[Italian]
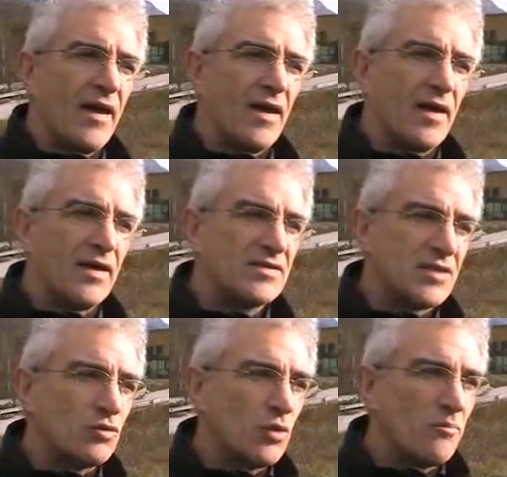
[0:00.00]
Ed è
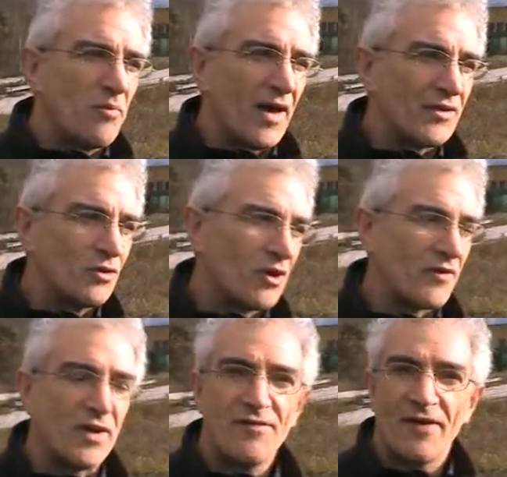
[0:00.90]
stato un impianto che
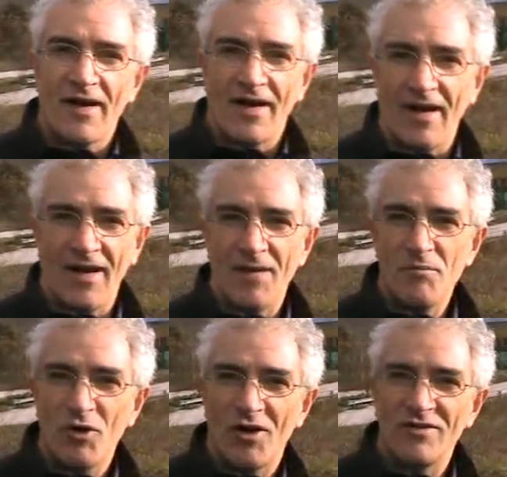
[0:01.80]
veniva
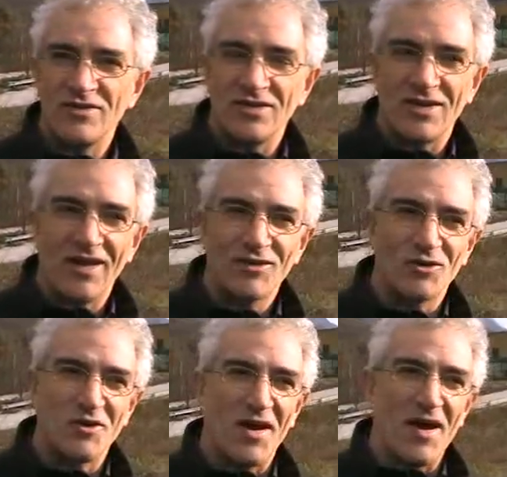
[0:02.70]
all'epoca
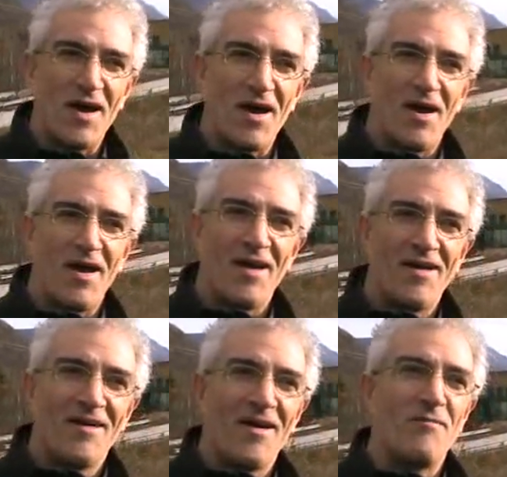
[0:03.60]
visitato
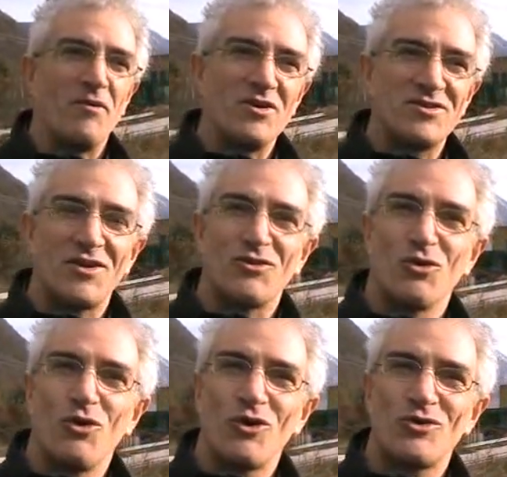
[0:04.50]
da
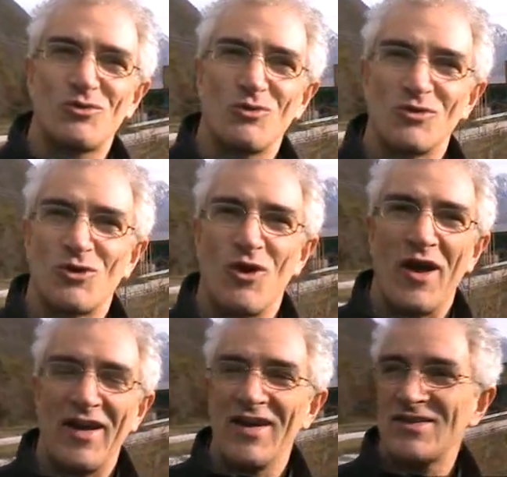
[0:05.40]
amministratori
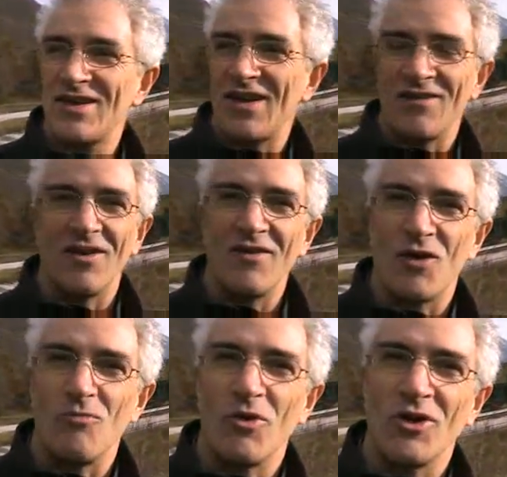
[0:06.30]
scolaresche che
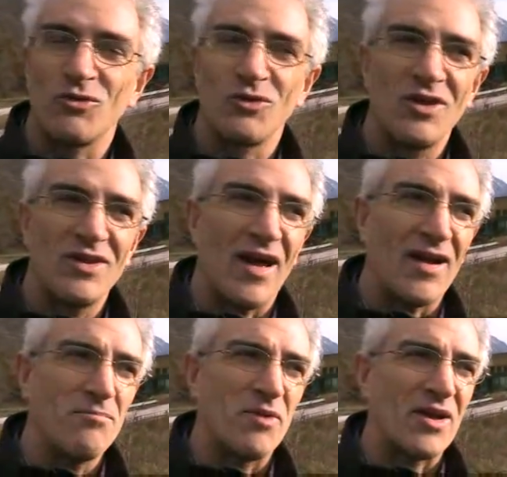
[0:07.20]
venivano un po' da tutta
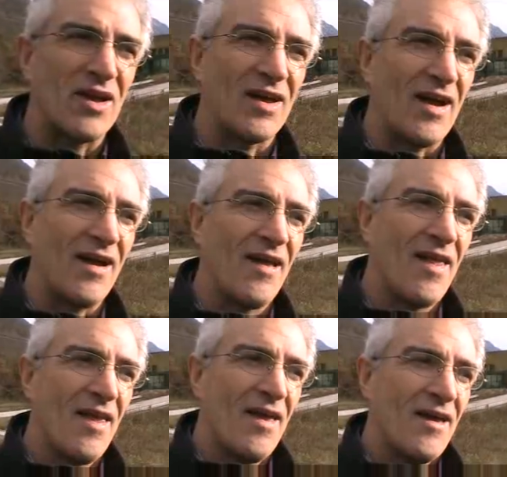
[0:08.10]
Italia perché era,
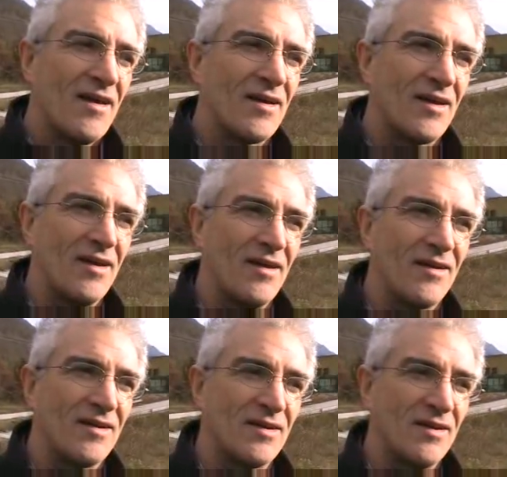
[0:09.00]

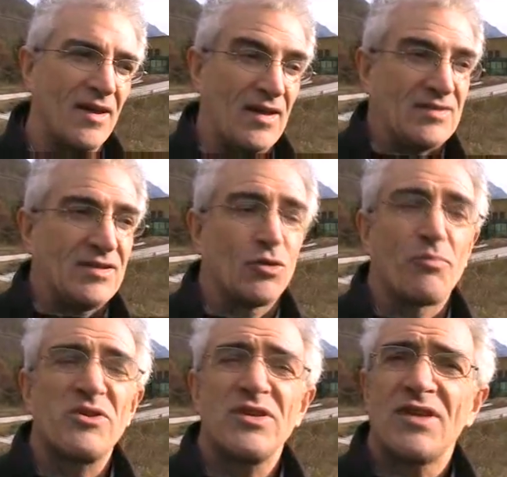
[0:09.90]
eh, era
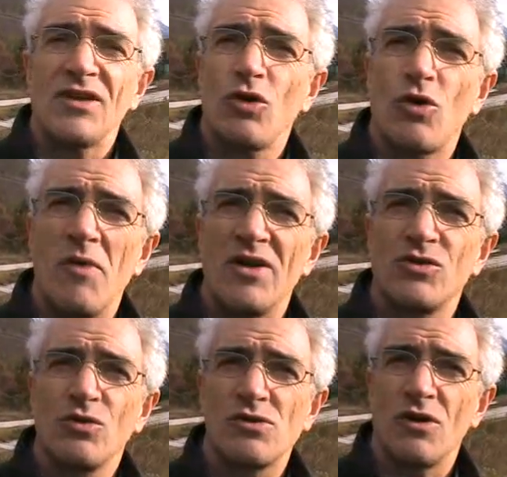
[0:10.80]
stato presentato come la
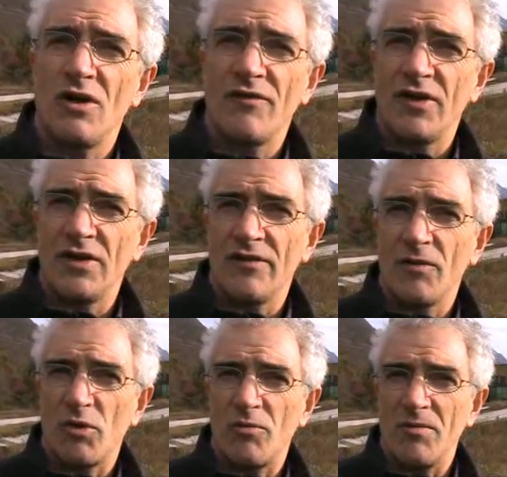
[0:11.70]
soluzione
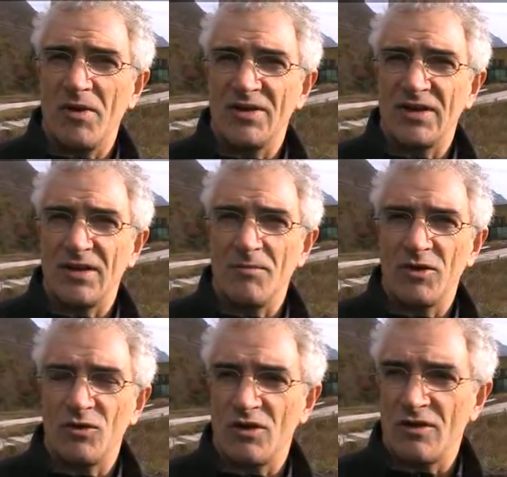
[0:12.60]
definitiva al problema del
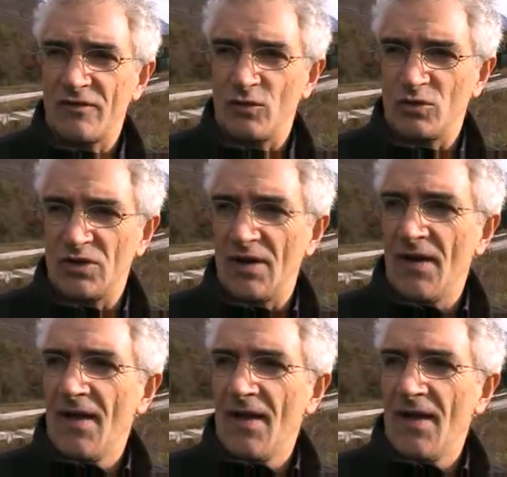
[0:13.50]
trattamento dei rifiuti.